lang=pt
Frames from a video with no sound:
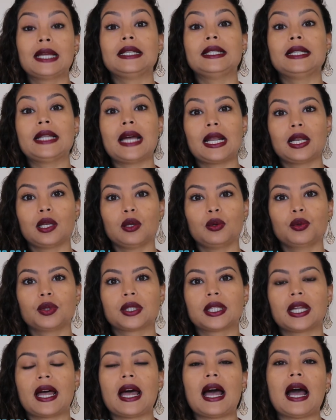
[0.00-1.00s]
na
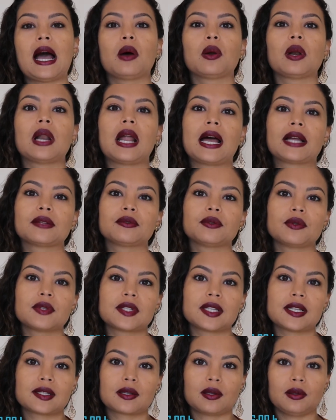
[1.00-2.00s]
luta ao lado
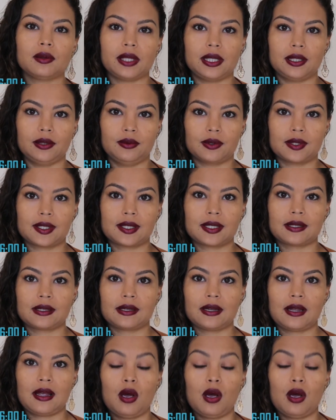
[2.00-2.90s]
dos excluídos,